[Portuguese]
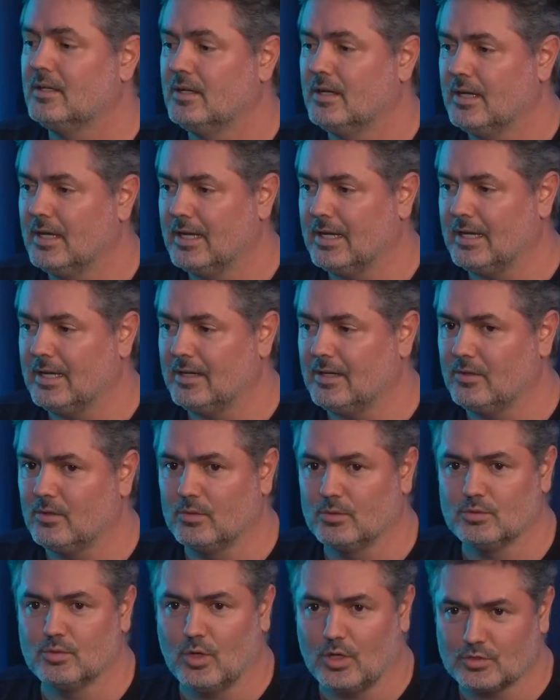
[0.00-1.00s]
ah,
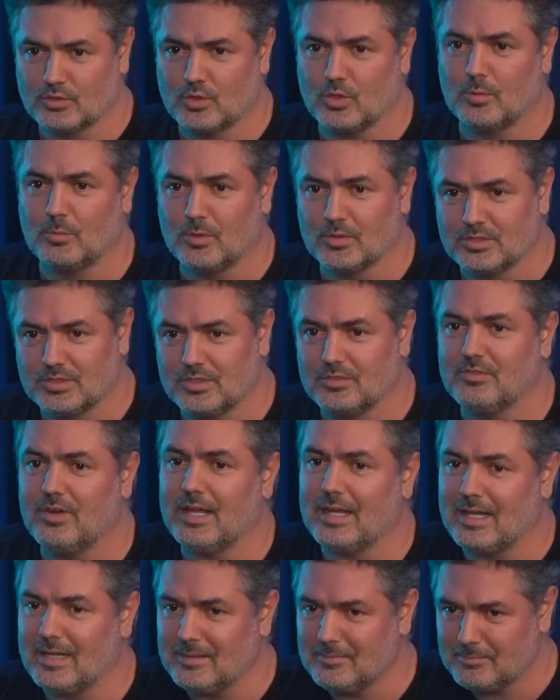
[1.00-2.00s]
o nosso robozinho vai
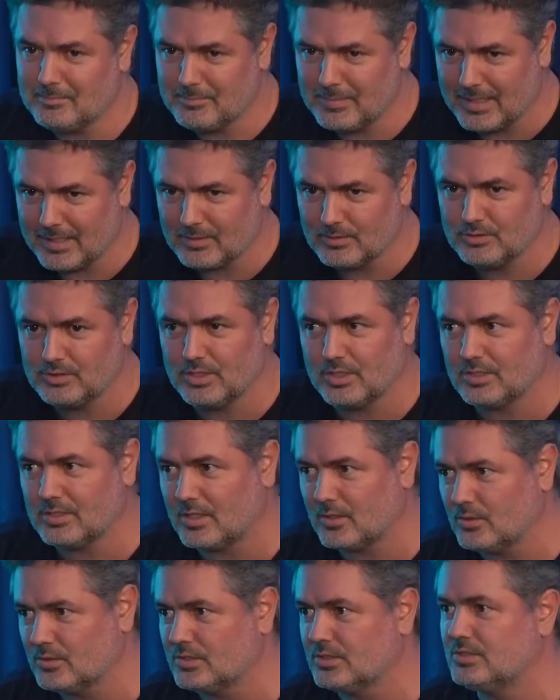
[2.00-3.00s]
lá, pega o dinheiro da
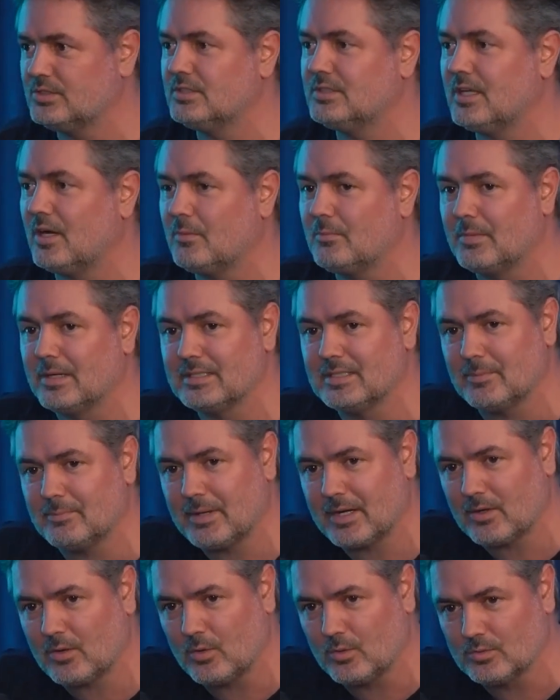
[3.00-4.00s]
conta digital, manda para
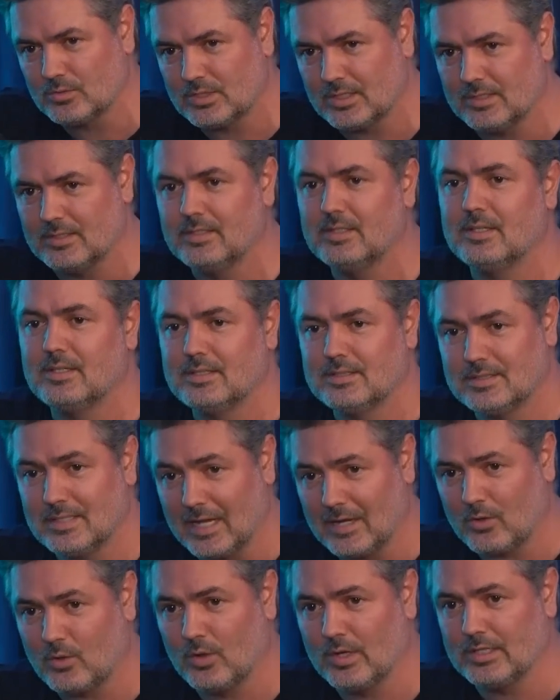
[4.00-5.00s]
a conta da
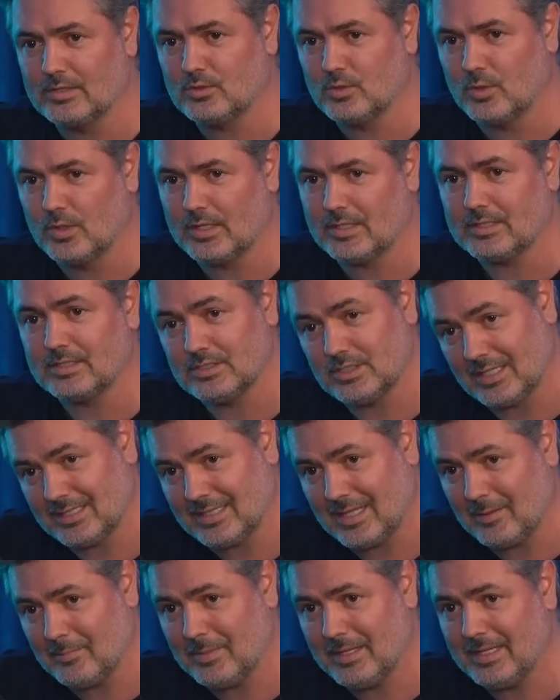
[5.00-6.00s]
corretora, que já
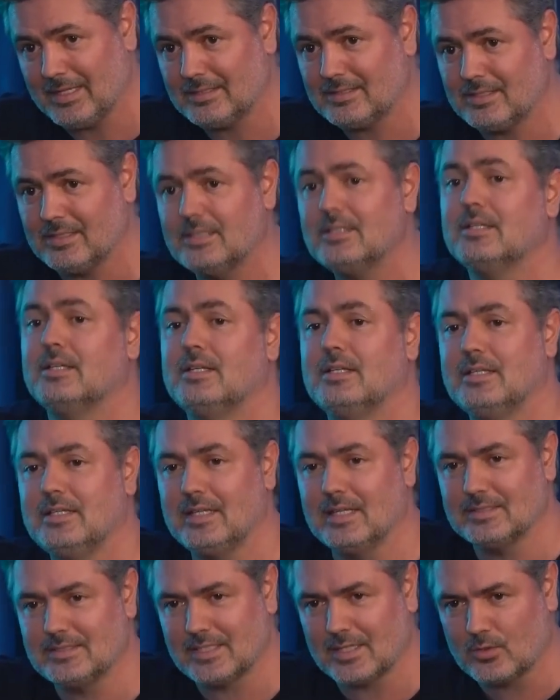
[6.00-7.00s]
está aberta,
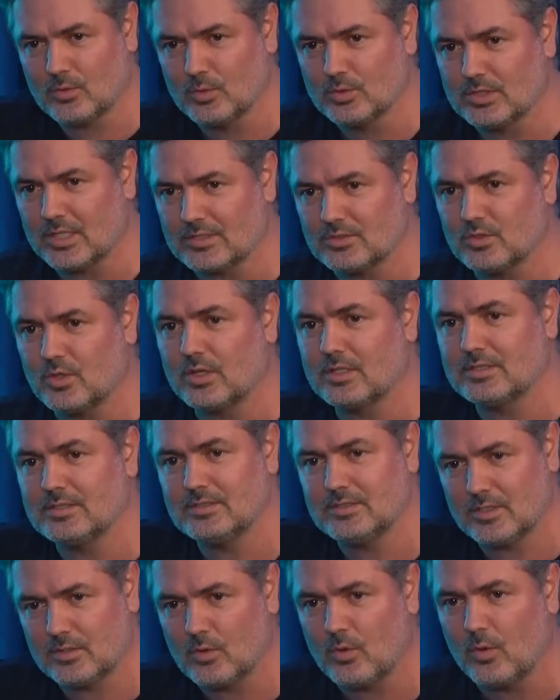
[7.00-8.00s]
e executa as
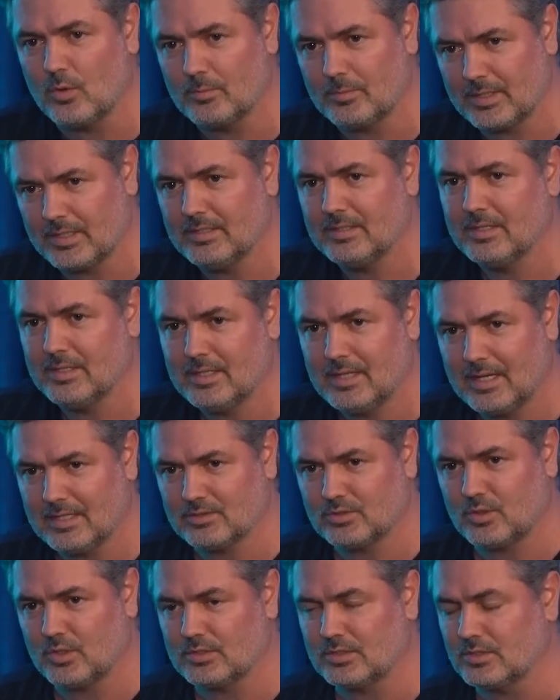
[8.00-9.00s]
ordens e compra
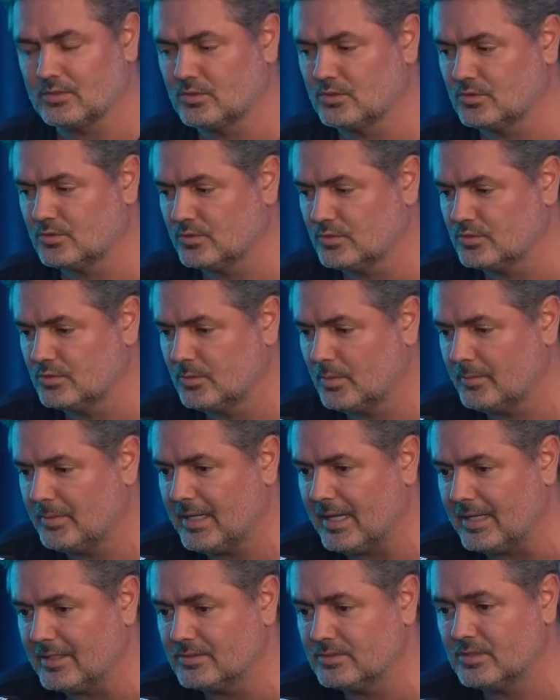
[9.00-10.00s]
as cotas dos fundos
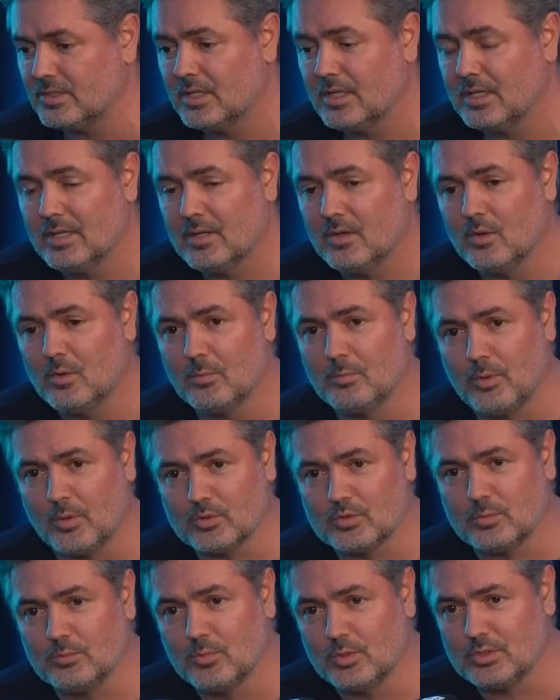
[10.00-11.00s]
imobiliários. Um
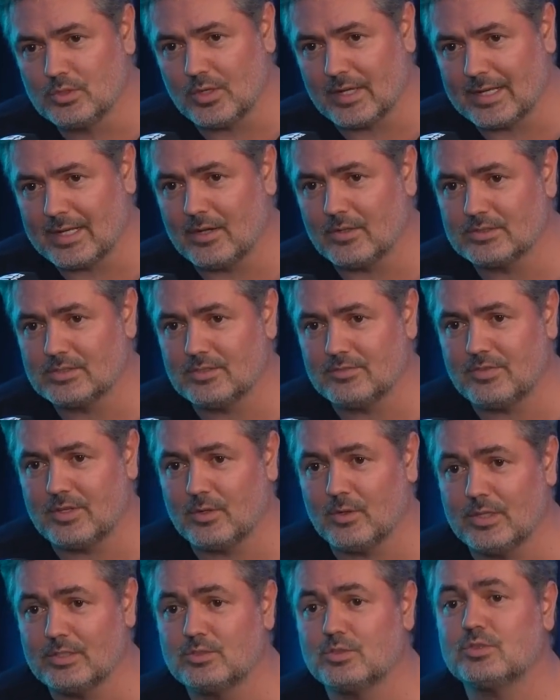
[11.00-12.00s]
ponto muito legal que você
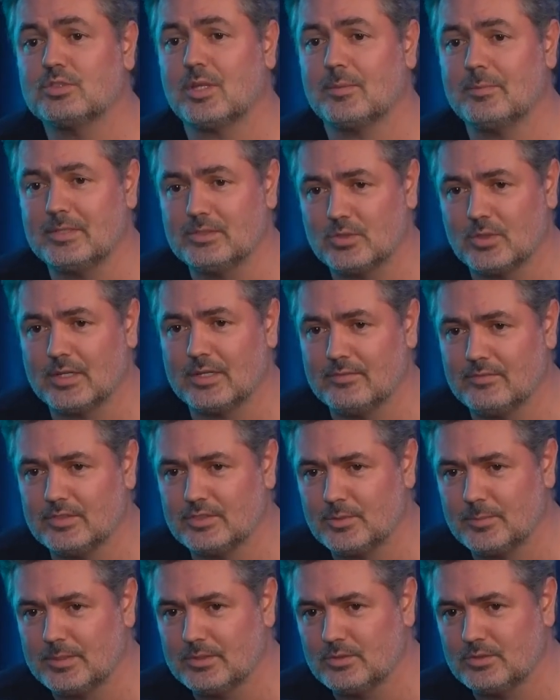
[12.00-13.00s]
falou é justamente o
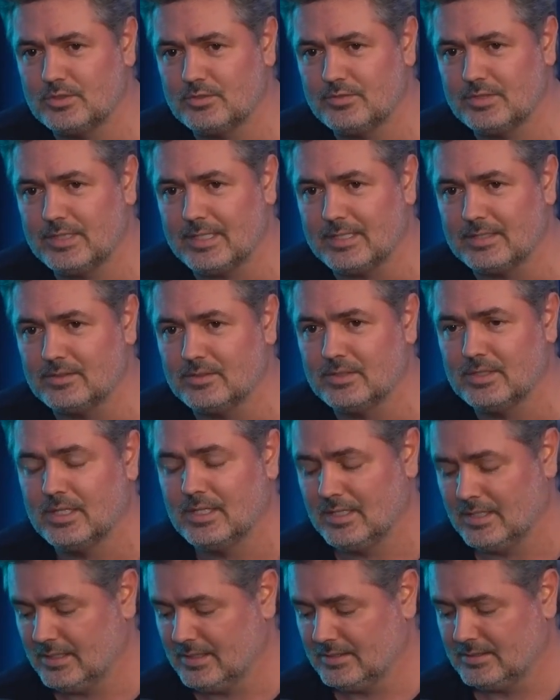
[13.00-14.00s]
reinvestimento do dividendo.
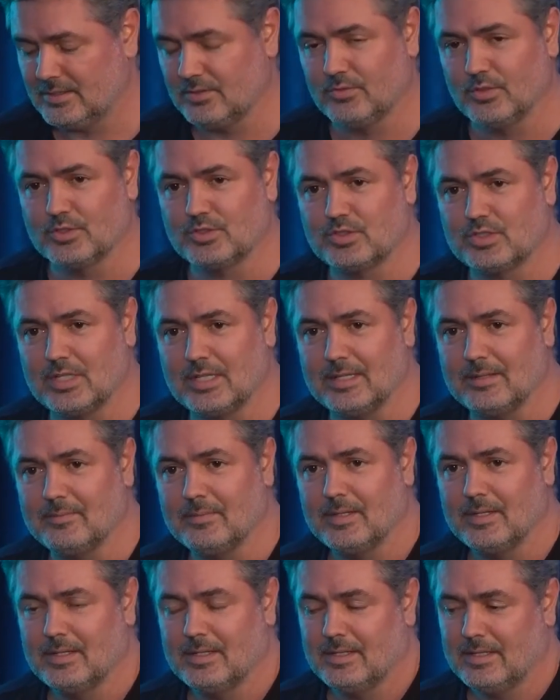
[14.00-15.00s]
Se você
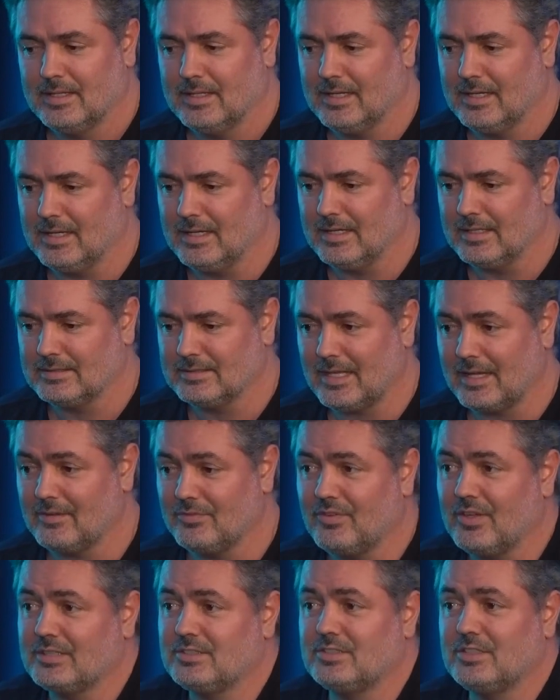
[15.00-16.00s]
está ah, tá em
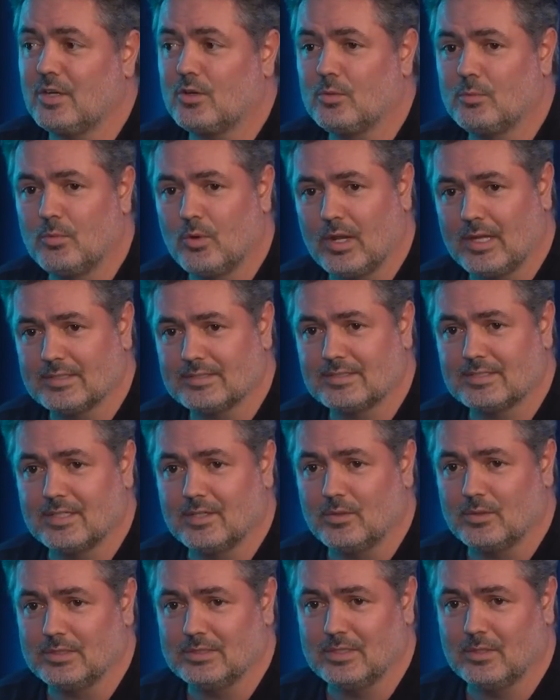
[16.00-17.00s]
fase de
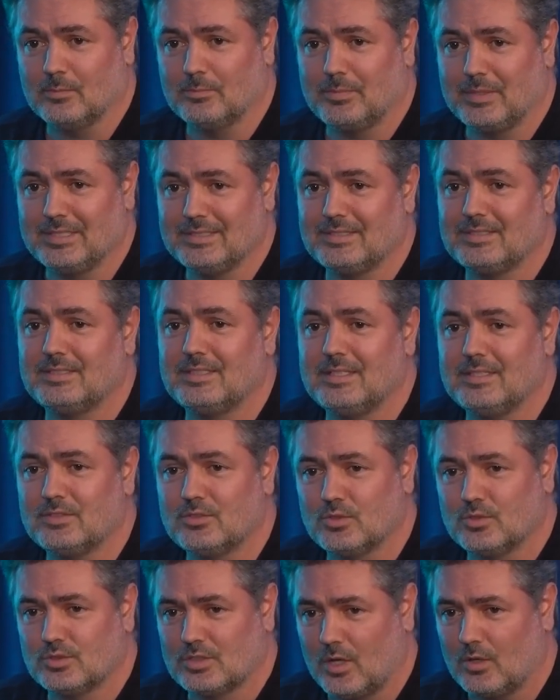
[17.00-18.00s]
acumulação e não precisa
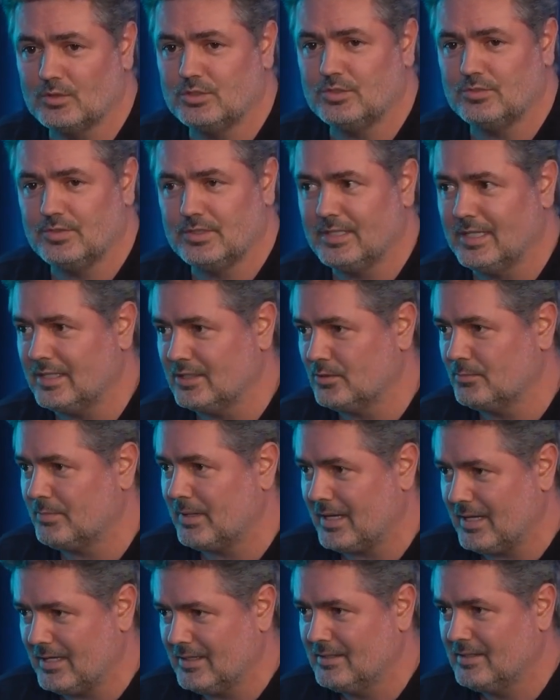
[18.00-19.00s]
usar o dividendo
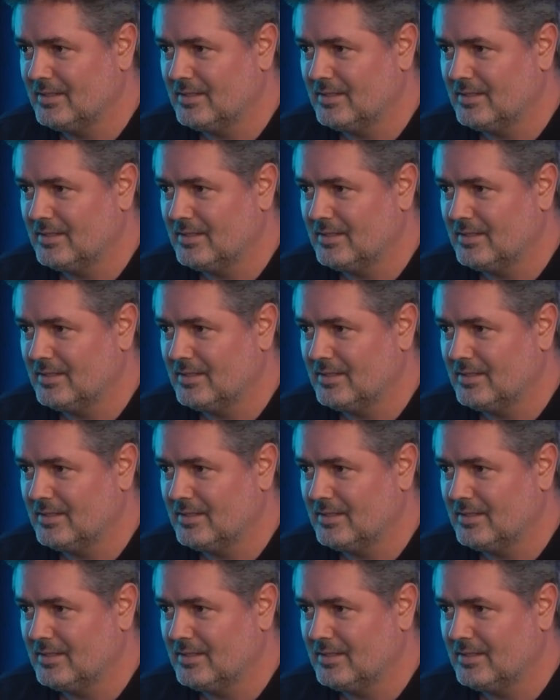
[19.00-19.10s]
para